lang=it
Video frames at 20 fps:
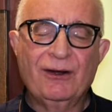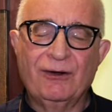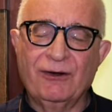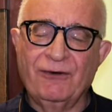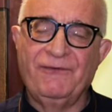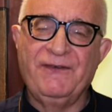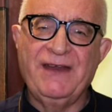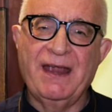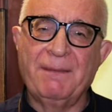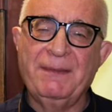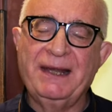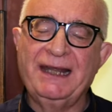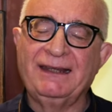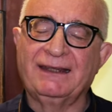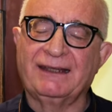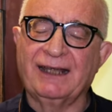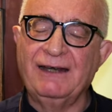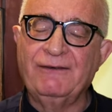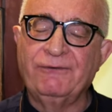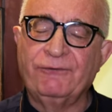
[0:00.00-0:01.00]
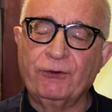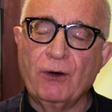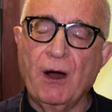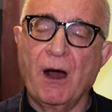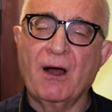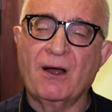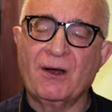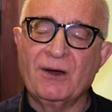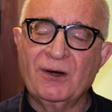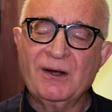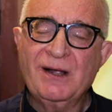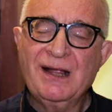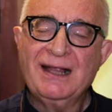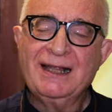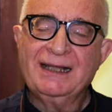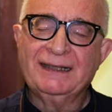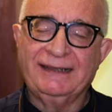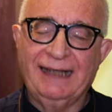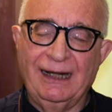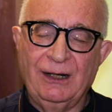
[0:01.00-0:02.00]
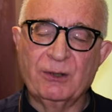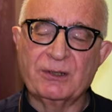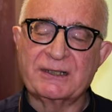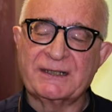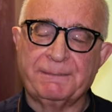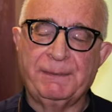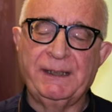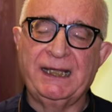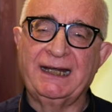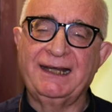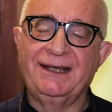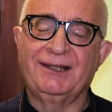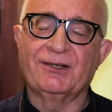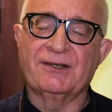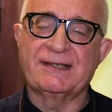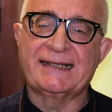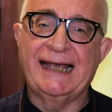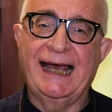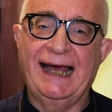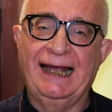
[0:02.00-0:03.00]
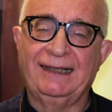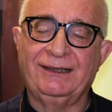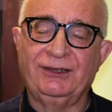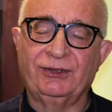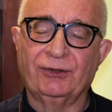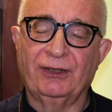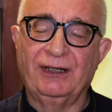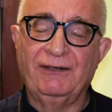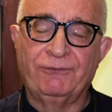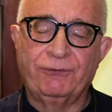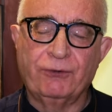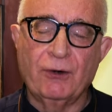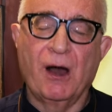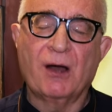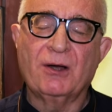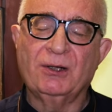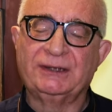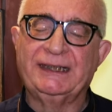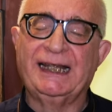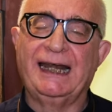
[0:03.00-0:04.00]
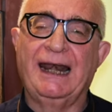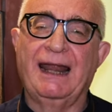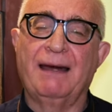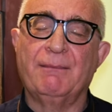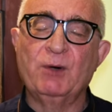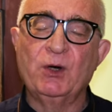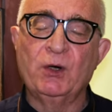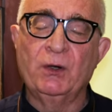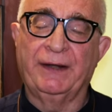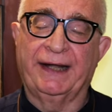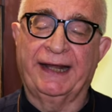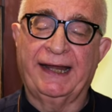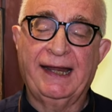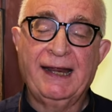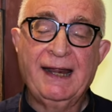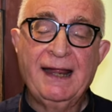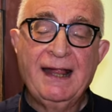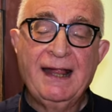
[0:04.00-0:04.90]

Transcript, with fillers: ovviamente il fuoco dello Spirito Santo, il fuoco dell'amore,